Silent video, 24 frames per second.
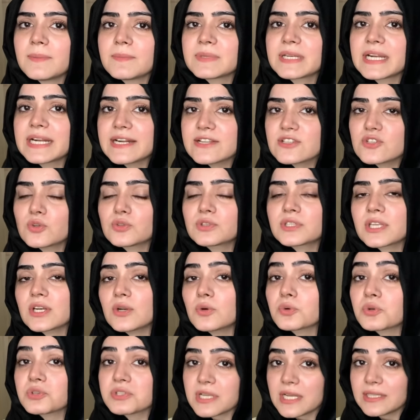लेडीज होती है ना
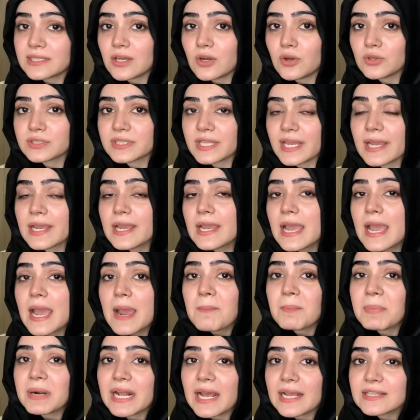उनको ज्यादा होता है
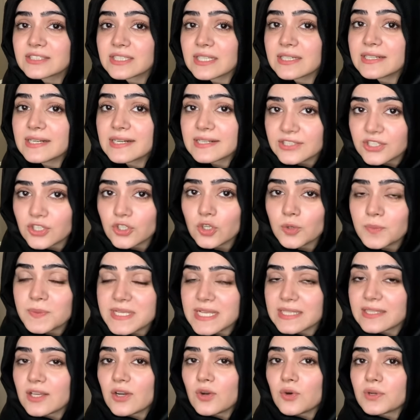बट आजकल लड़कियों को भी
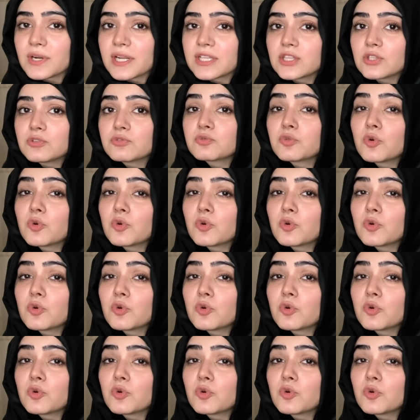ज्यादा हो रहा है तो